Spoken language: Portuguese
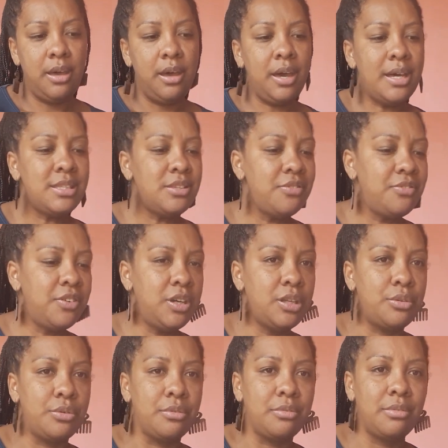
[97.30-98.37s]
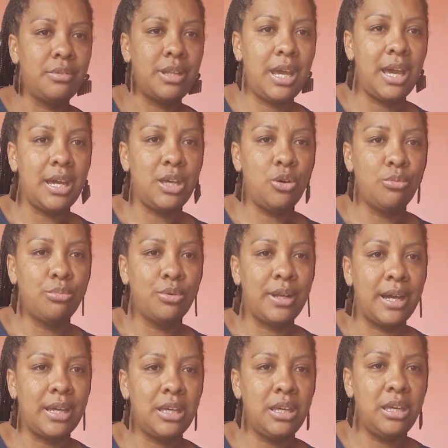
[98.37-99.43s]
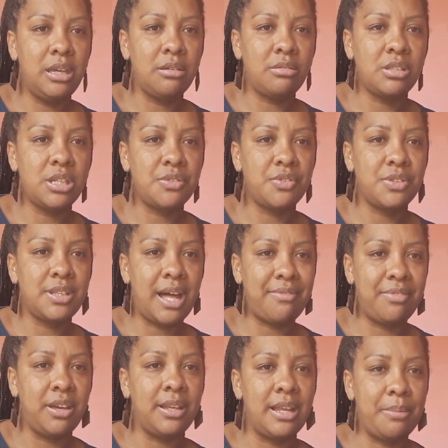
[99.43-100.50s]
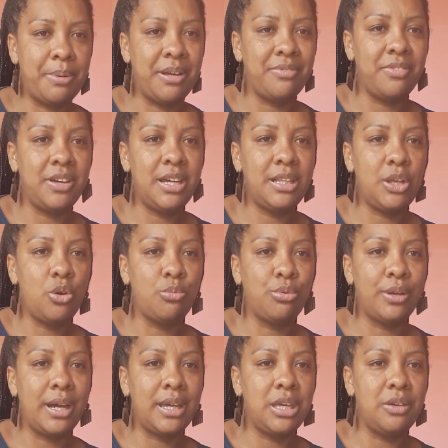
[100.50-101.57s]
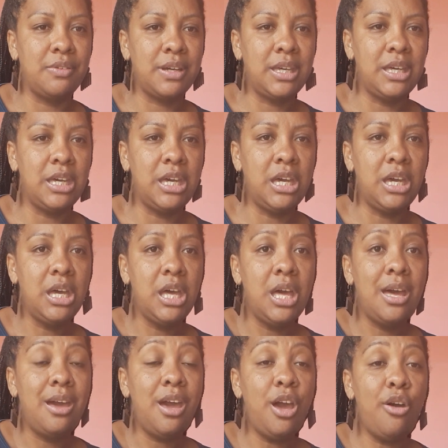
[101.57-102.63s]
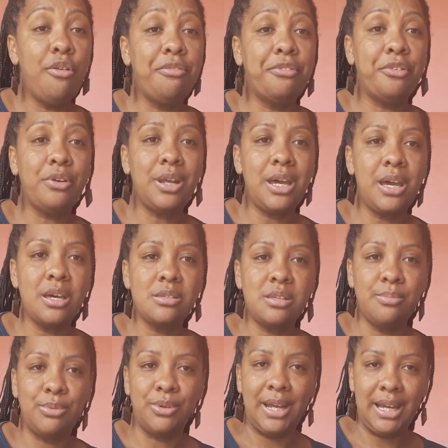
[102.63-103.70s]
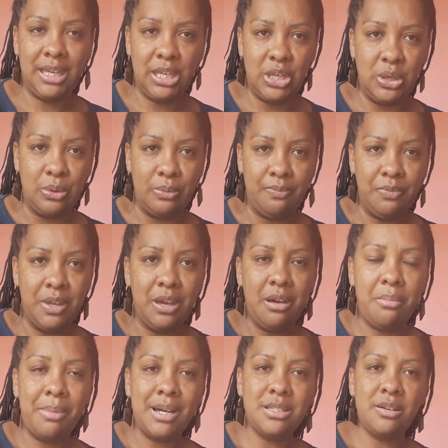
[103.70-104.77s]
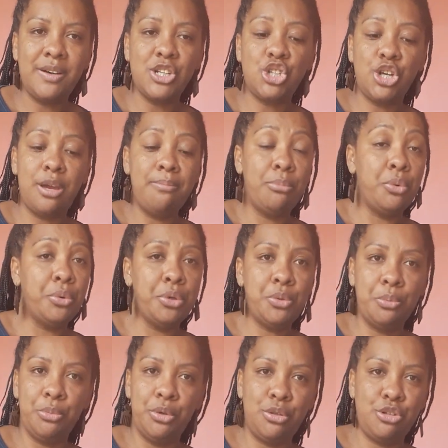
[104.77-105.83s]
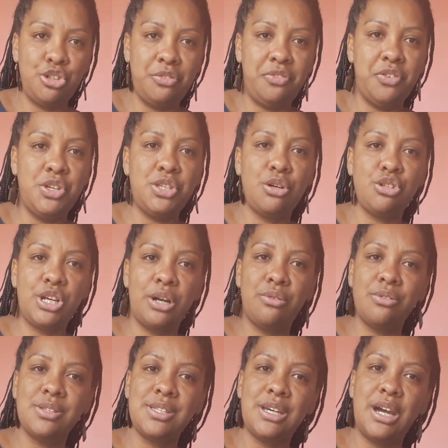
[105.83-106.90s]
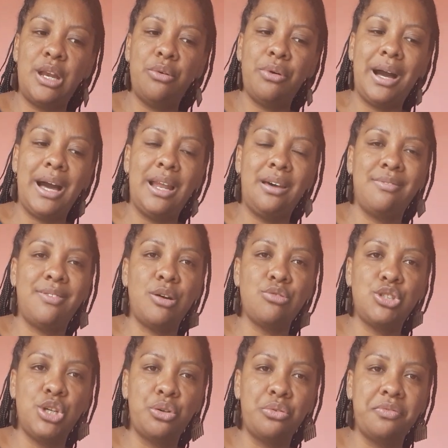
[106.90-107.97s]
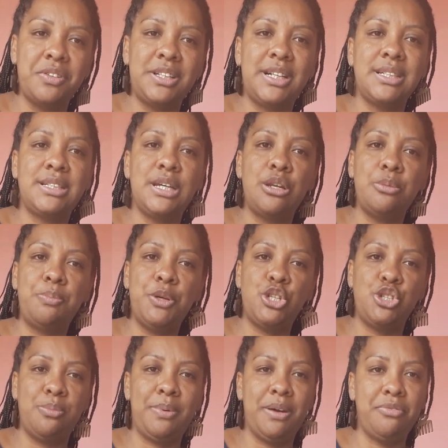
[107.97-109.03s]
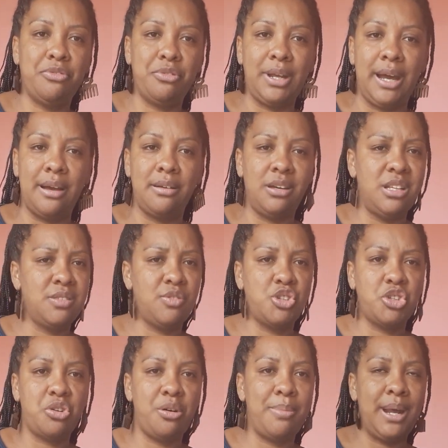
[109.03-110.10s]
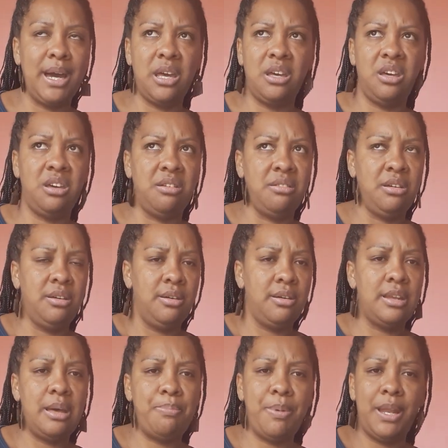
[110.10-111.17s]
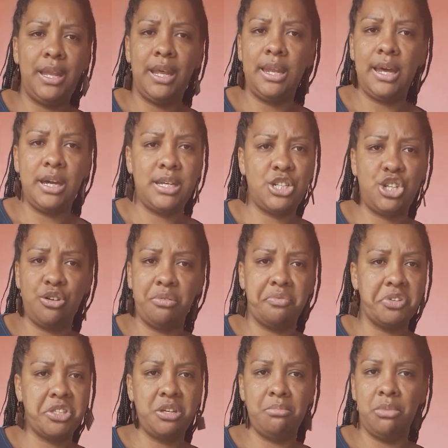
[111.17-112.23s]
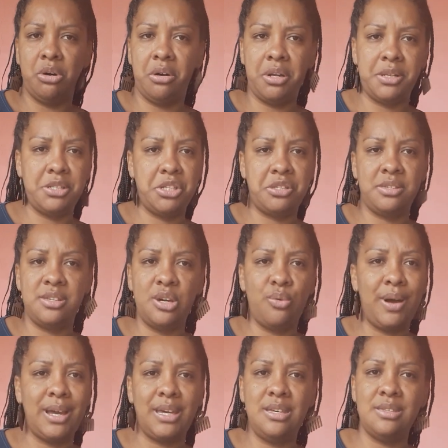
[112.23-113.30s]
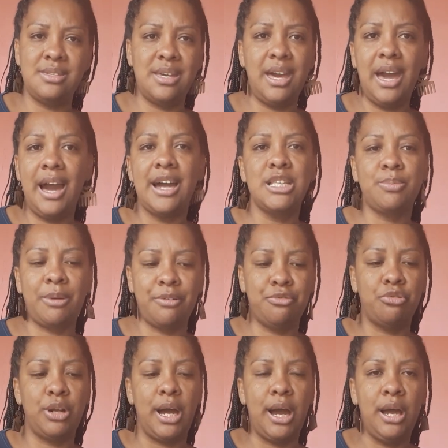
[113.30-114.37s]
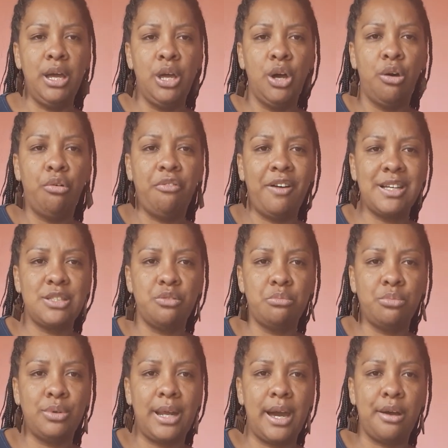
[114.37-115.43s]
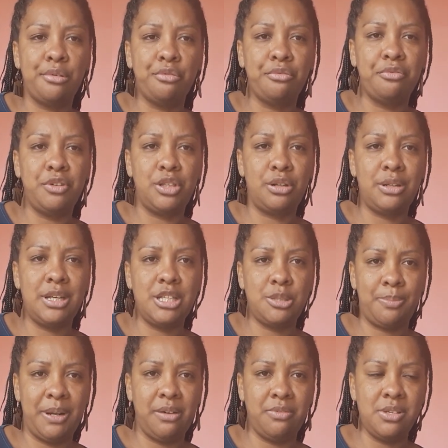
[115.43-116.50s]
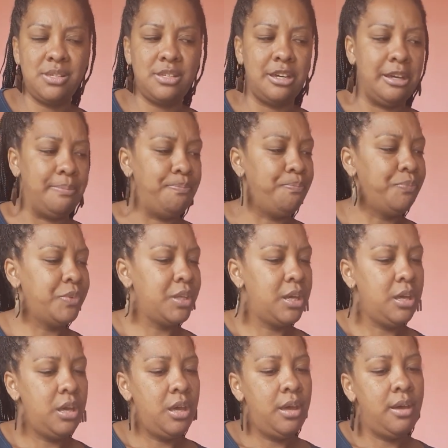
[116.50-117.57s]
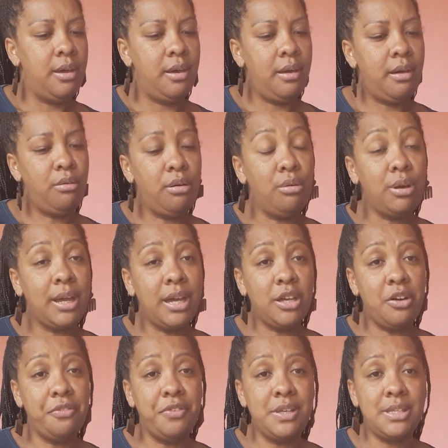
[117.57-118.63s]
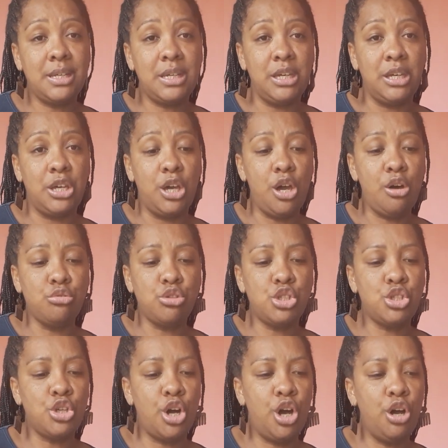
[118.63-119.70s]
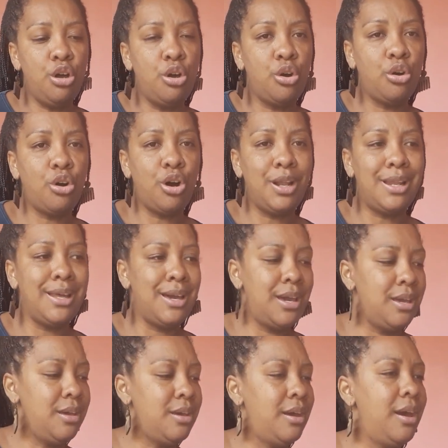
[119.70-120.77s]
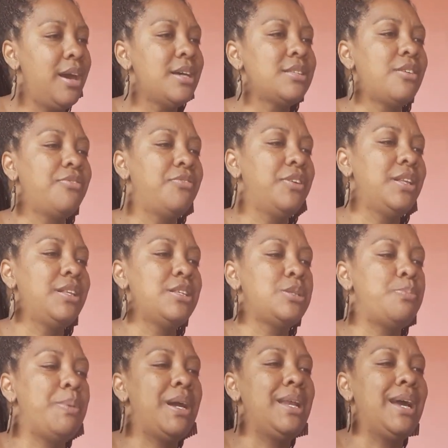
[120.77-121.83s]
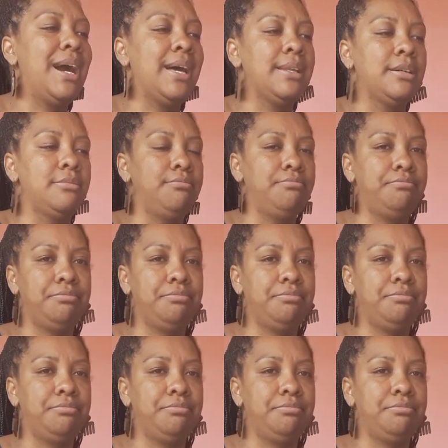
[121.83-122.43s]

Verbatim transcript: Esse vidro tem aqui um buraquinho, não sei se tá vendo, dá pra ver, tem um buraquinho aqui. Eu furei esse buraquinho mas eu achei muito, muito difícil. Eu te aconselho a levar o seu no vidraceiro e pedir para furar. Eles vão te cobrar aí, dependendo da região que você mora, de 5 a 15 reais para furar, fazer um buraco no vidro desse para você. O que que eu fiz aqui? Eu só colei essa fita espelhada.